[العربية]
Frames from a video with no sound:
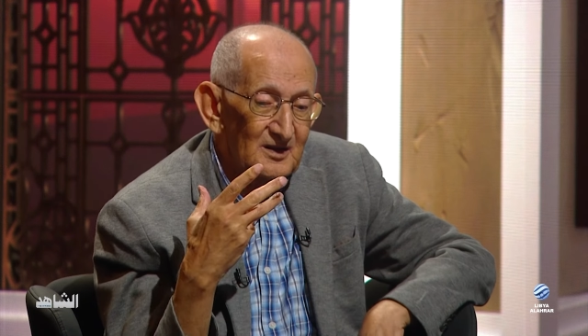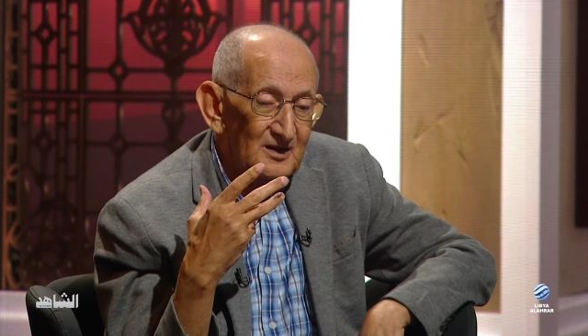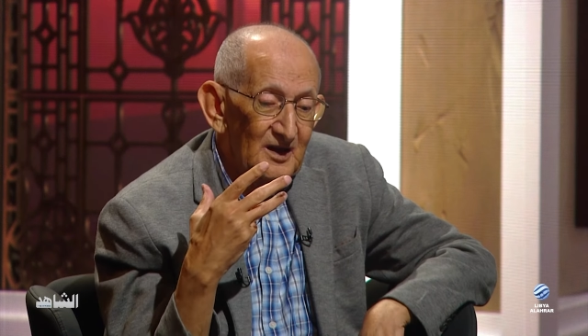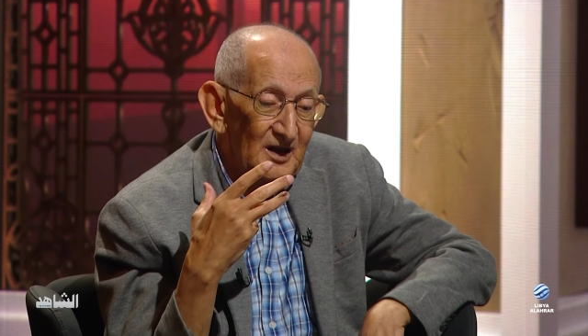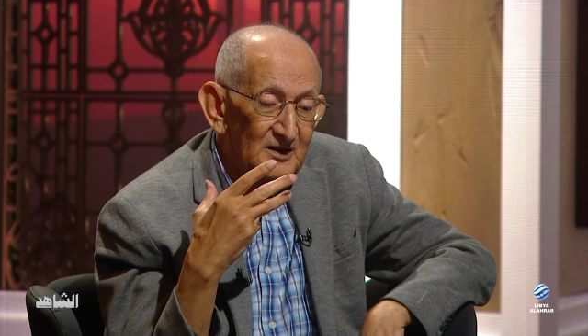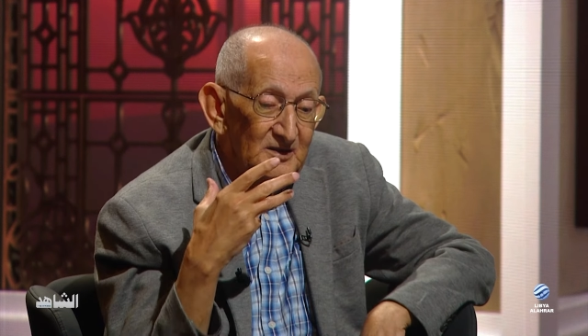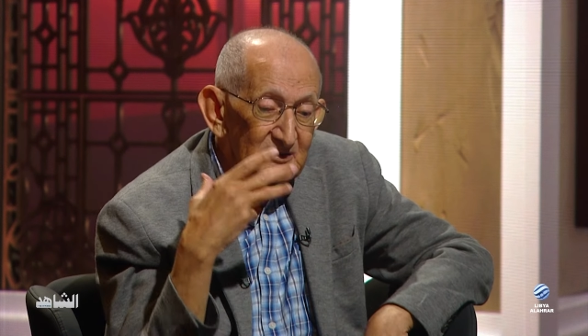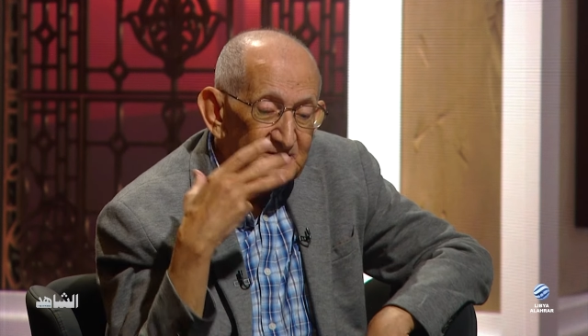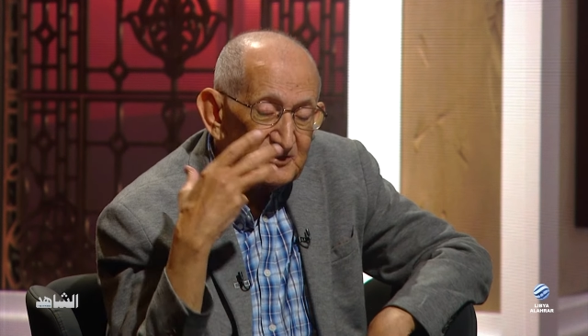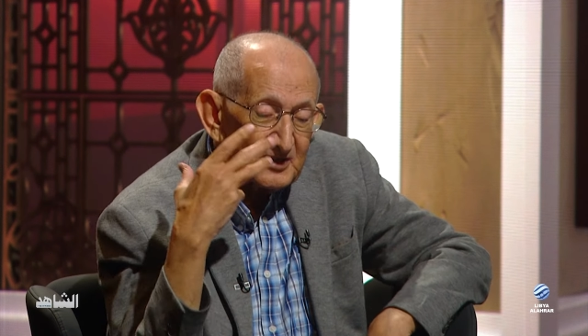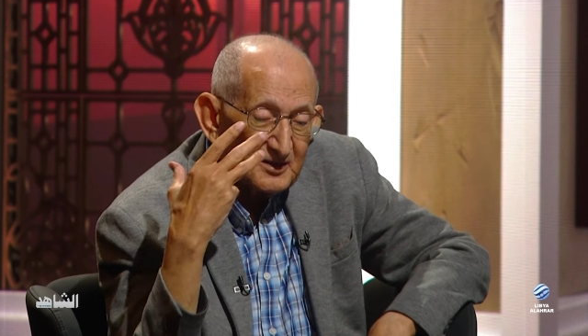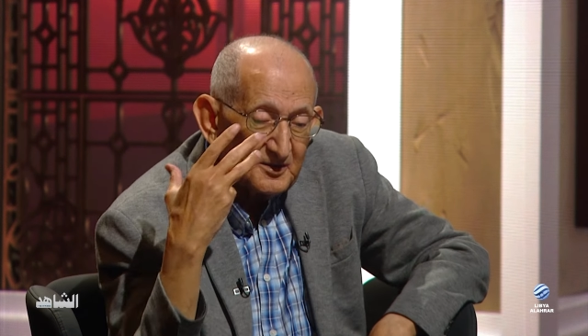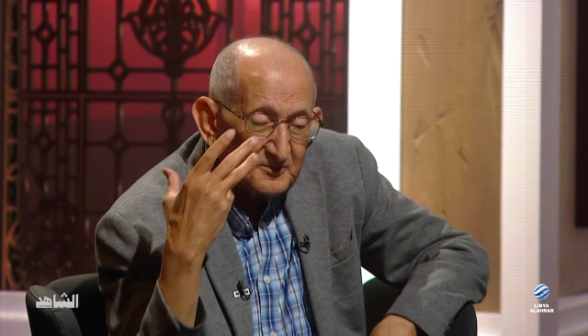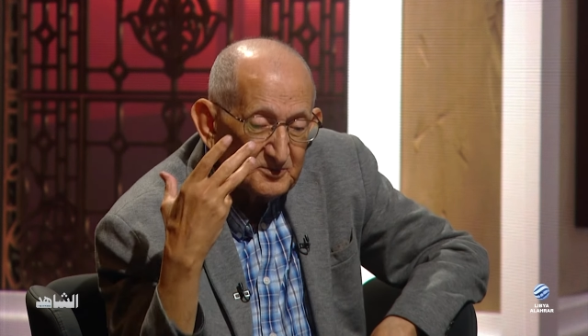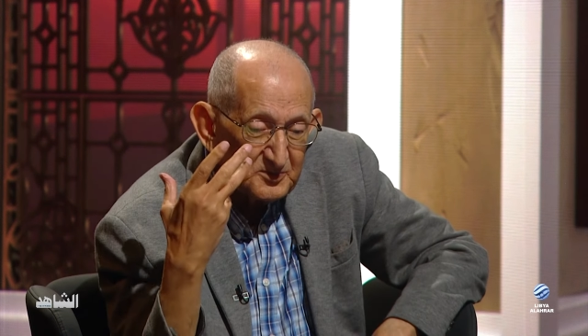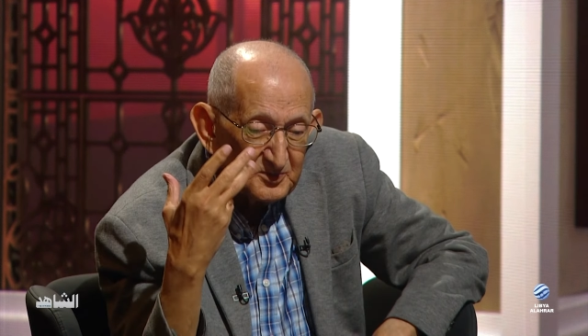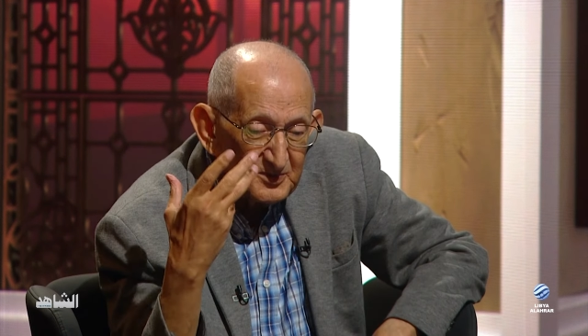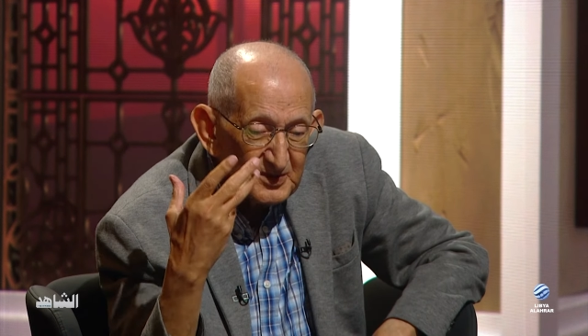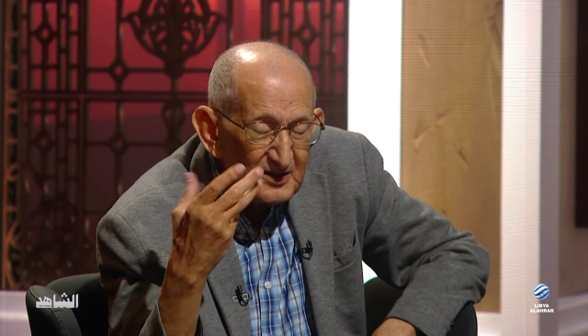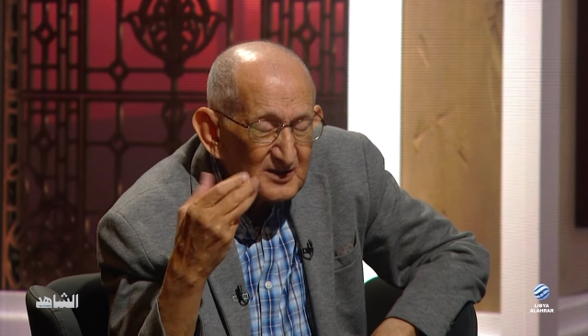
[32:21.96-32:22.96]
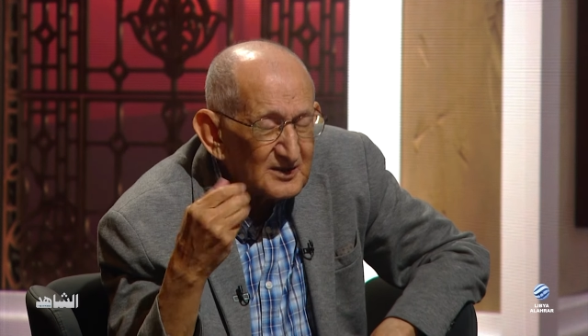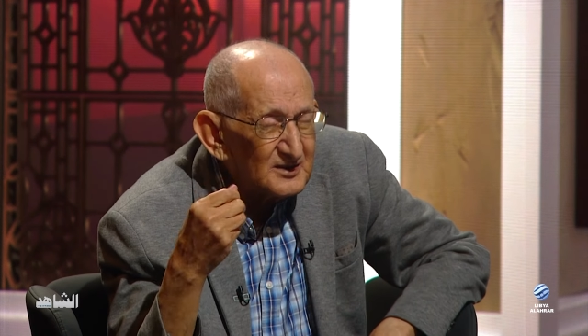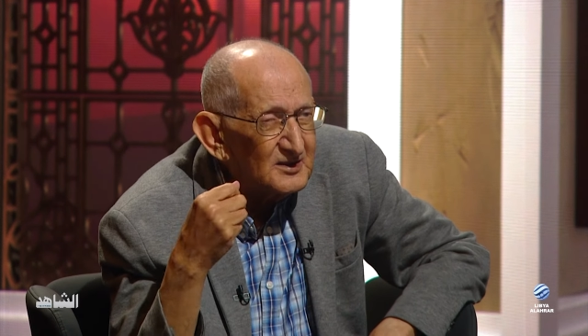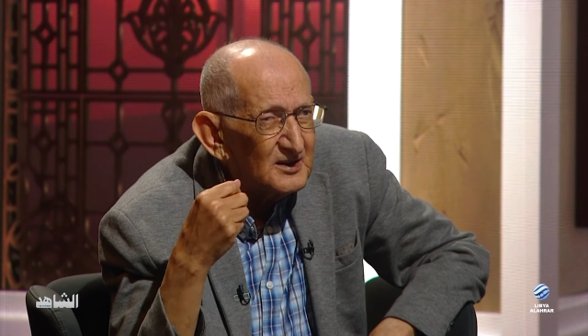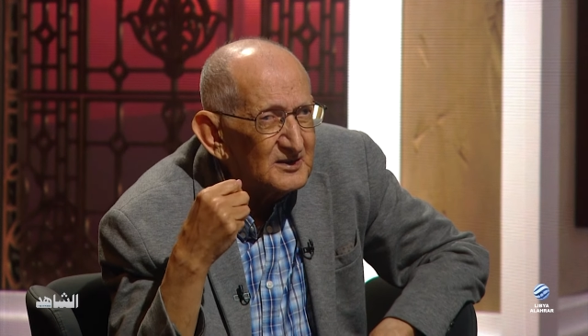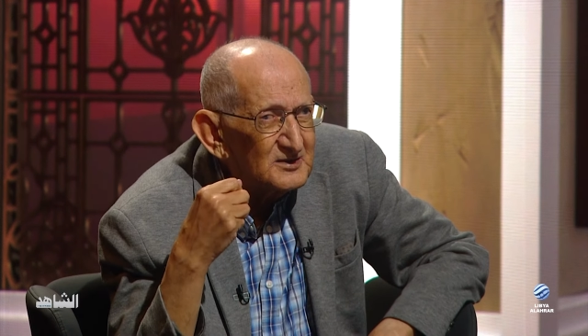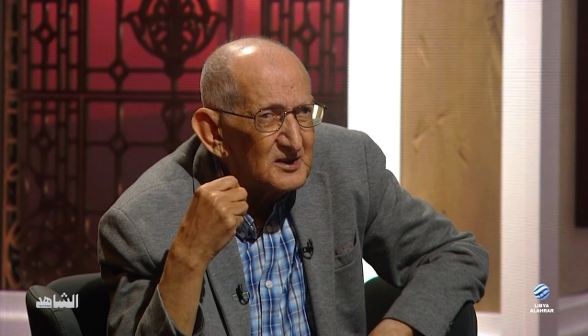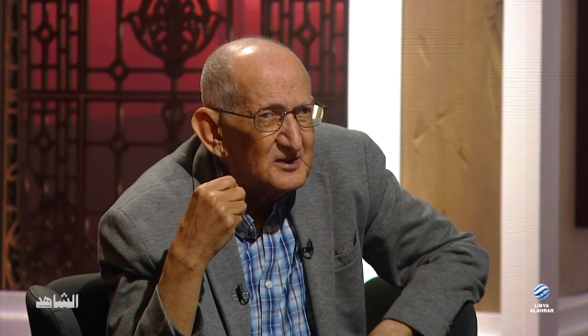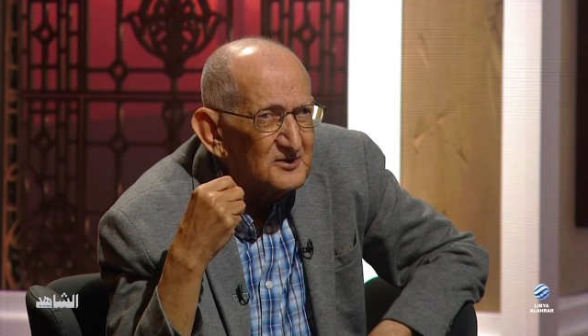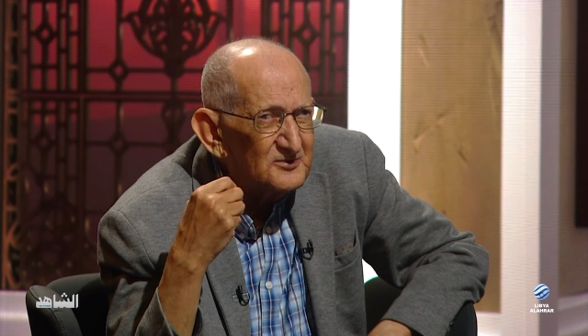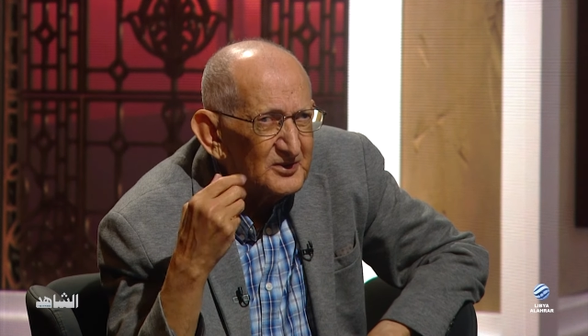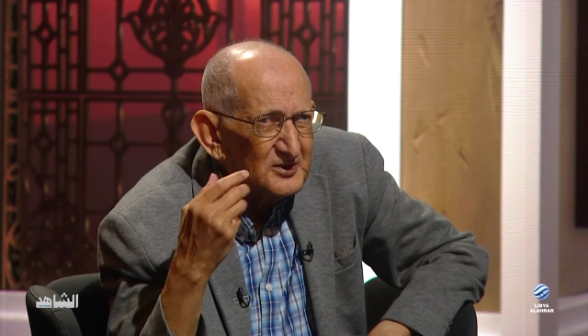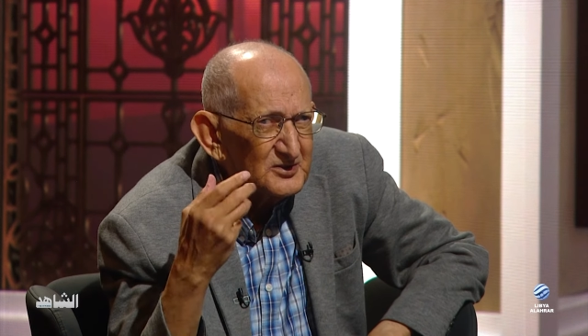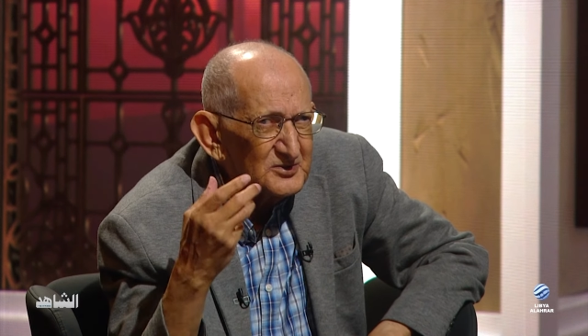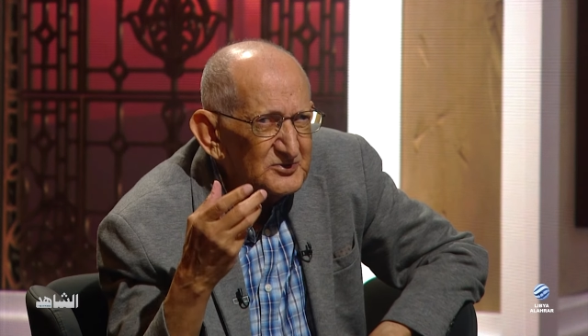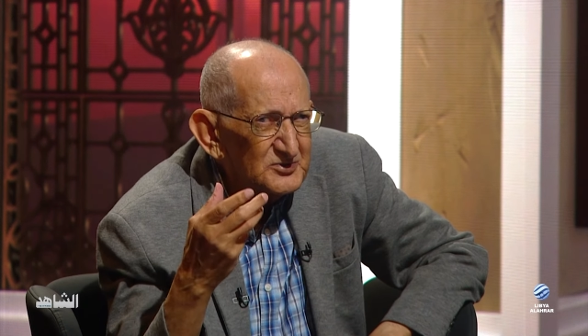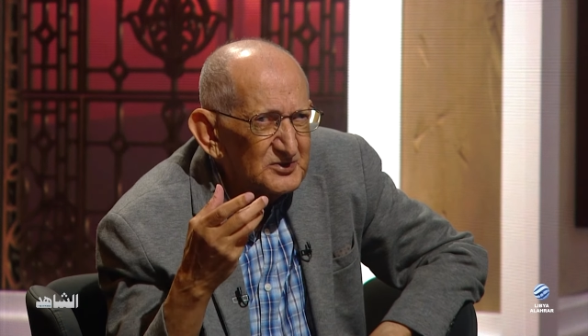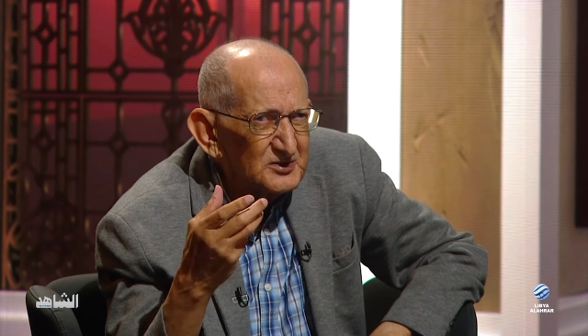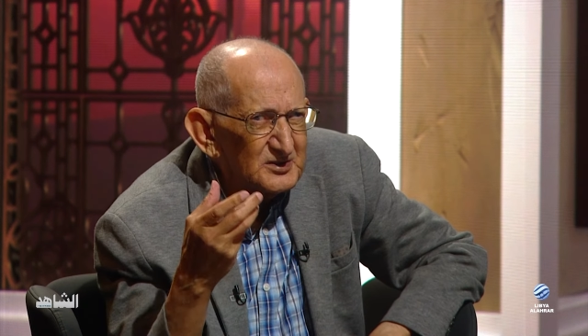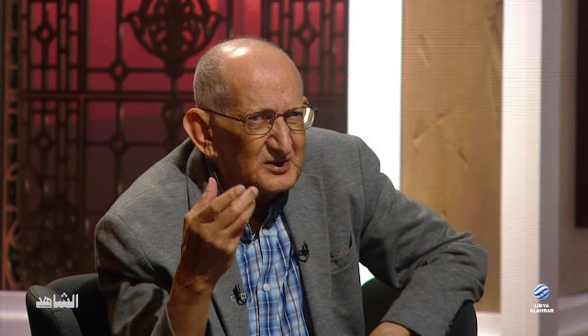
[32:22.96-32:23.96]
انا طلبت من القياده
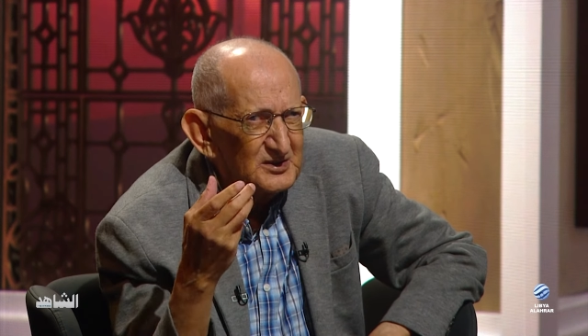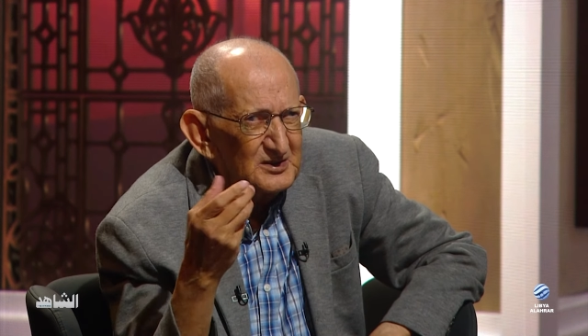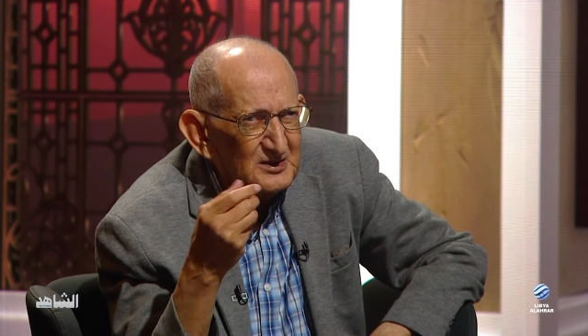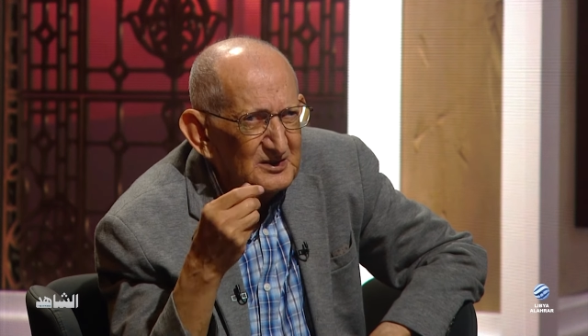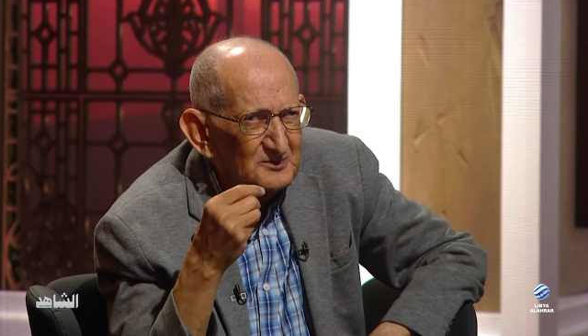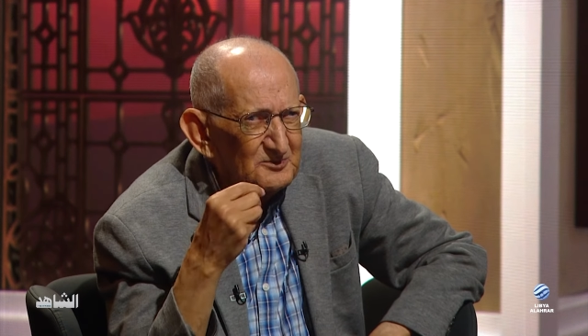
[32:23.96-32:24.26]
الفلسطينيه